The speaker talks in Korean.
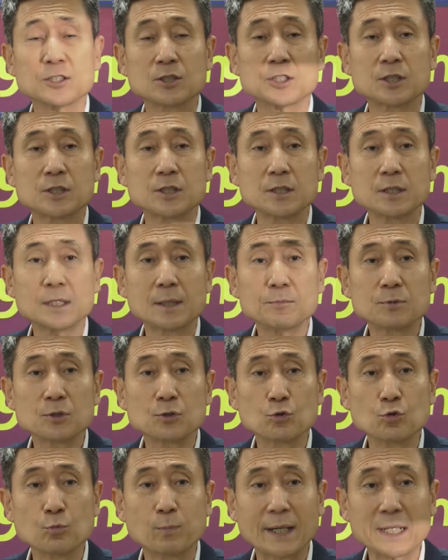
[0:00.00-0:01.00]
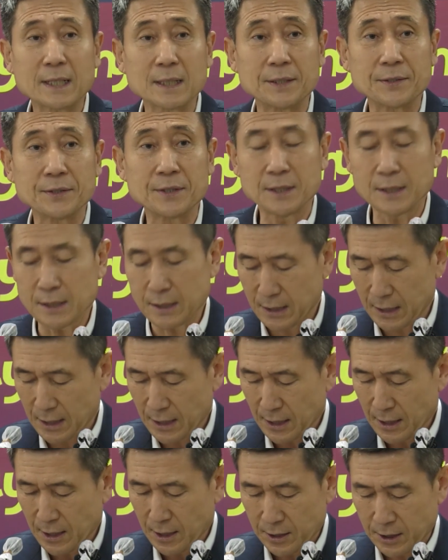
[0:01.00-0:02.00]
취업 유발은
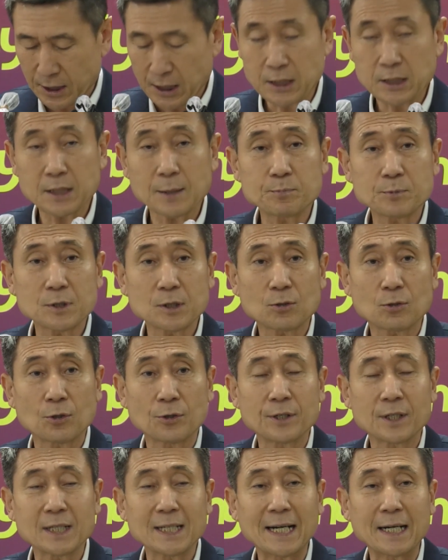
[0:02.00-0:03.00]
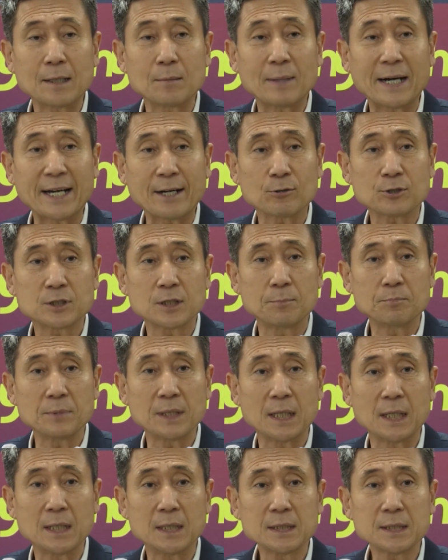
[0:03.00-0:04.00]
직접적 고용이 한 만 오천
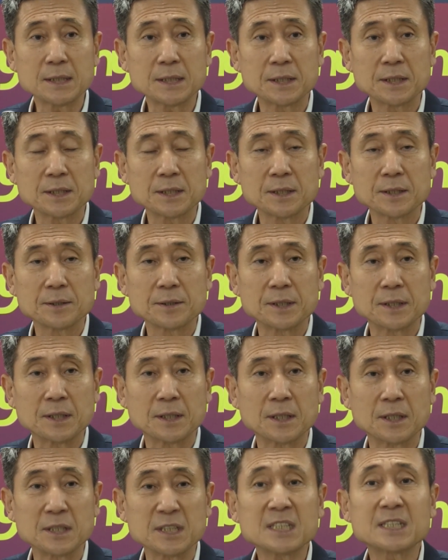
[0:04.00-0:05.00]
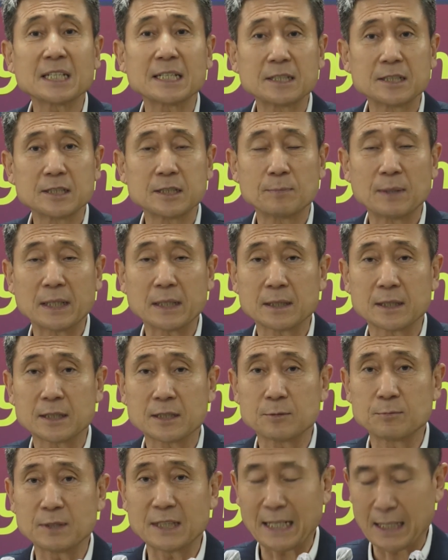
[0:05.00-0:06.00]
명, 어, 이차전지만
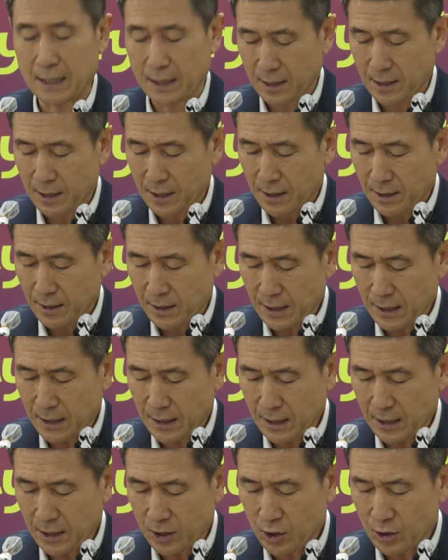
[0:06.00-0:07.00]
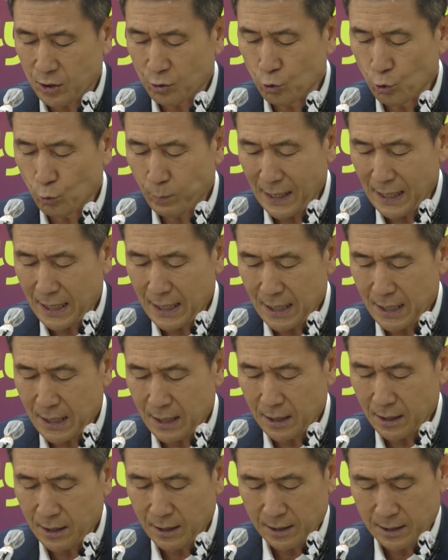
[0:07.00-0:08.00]
그렇습니다. 어,
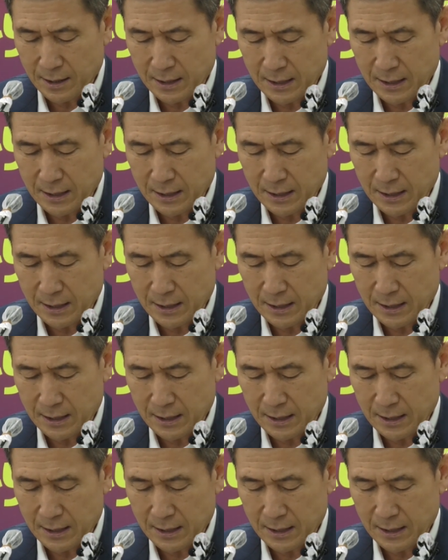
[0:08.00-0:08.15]
유발